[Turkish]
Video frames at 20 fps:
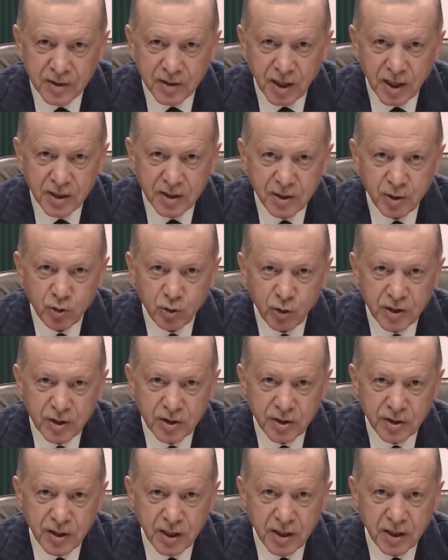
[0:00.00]
Salgın
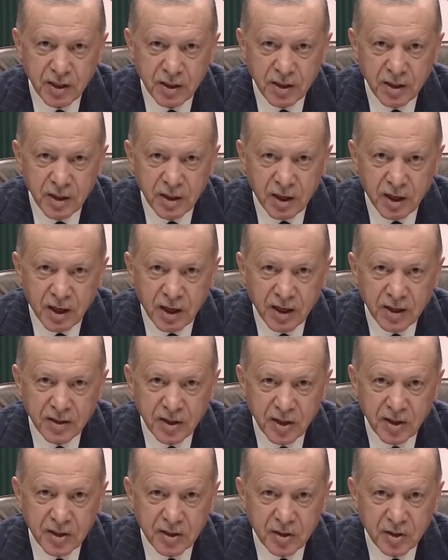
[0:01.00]
sürecinde
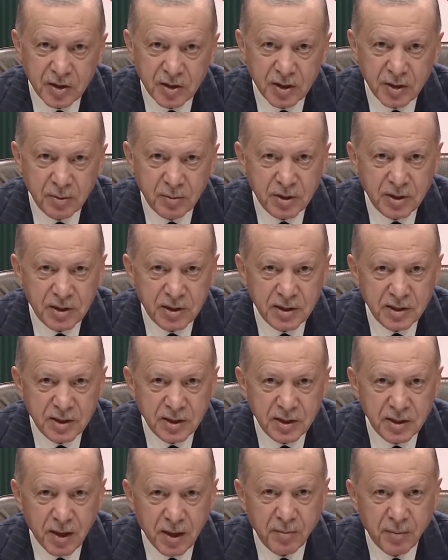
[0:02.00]
hayata geçirdiğimiz
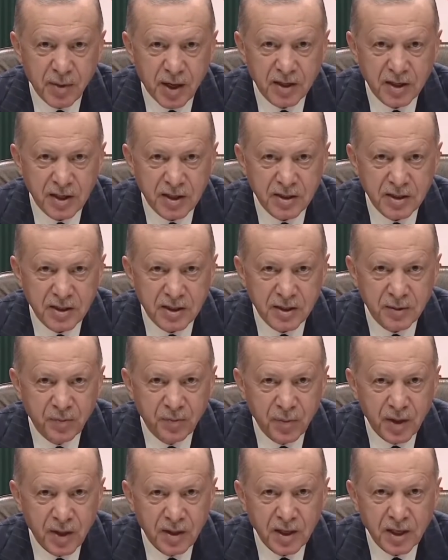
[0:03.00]
istihdam merkezli
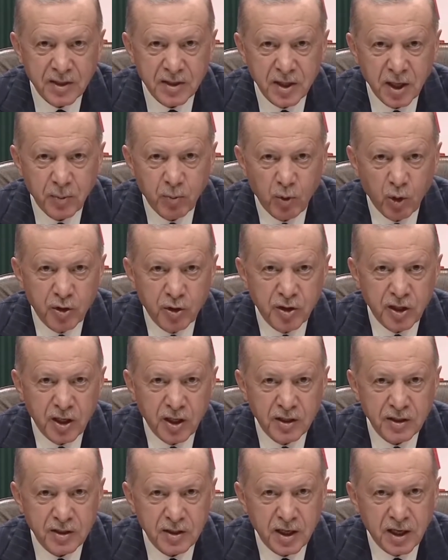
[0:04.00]
destek
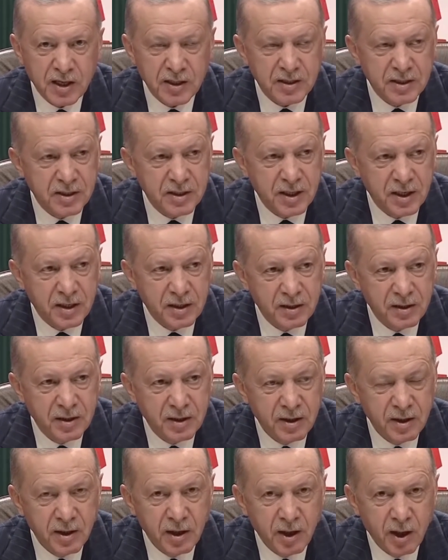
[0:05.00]
politikaları sayesinde
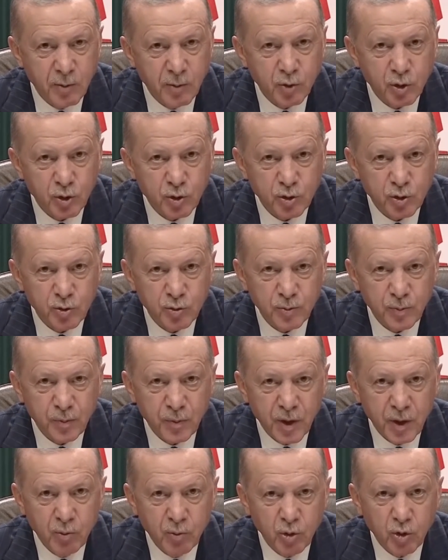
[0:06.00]
hamdolsun
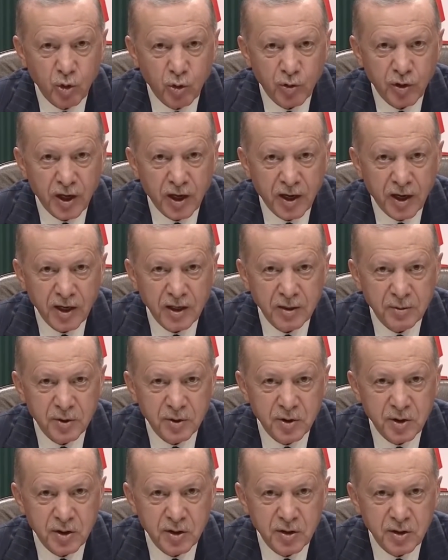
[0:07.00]
bu konuda herhangi
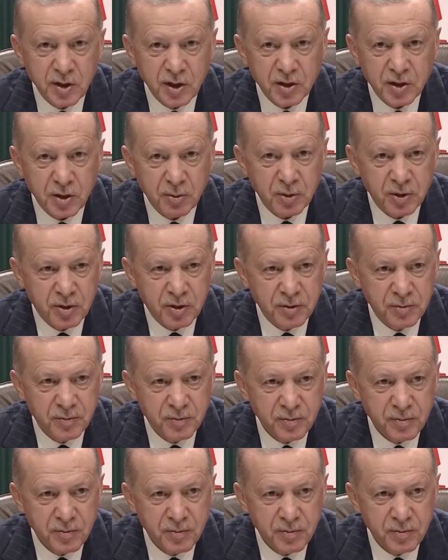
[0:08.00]
bir sıkıntı yaşamadık.